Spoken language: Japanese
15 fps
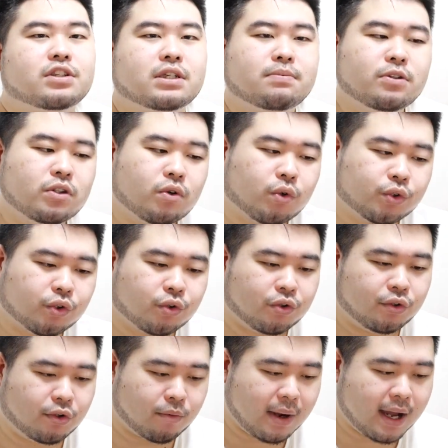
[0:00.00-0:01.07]
自分のことと
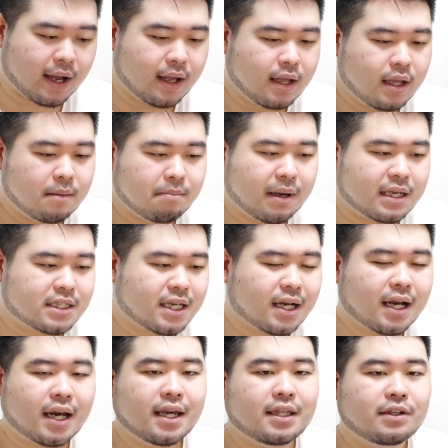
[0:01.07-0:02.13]
いうのは、まあ、社
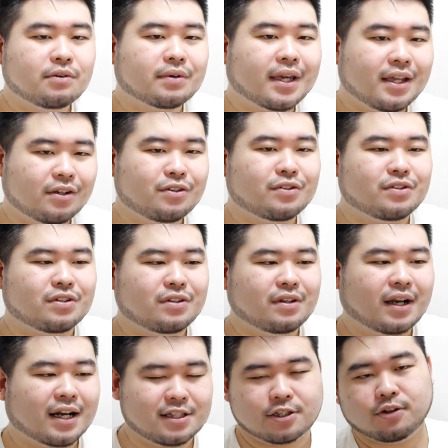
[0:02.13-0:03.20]
会における
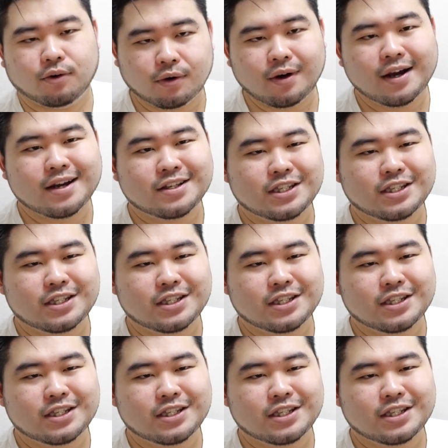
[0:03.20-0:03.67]
活動、